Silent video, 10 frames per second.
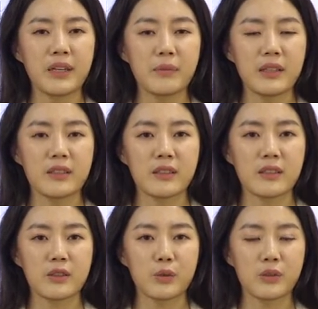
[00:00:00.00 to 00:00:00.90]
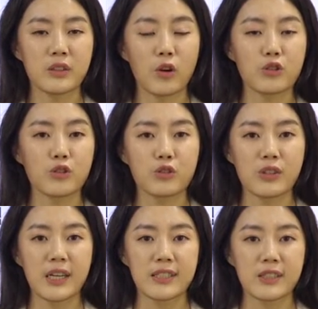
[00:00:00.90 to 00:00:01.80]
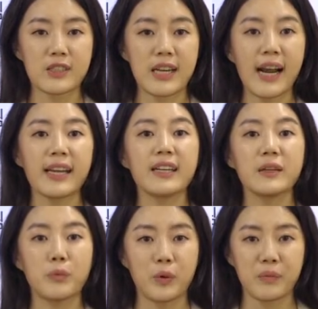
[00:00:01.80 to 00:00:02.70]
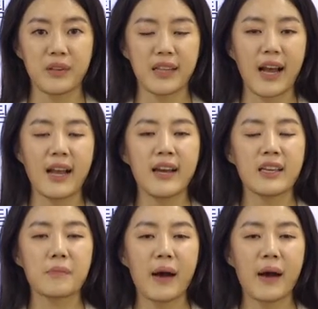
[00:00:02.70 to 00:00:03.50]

피라미드들도 그 건축술에 있어서 차이를 보입니다.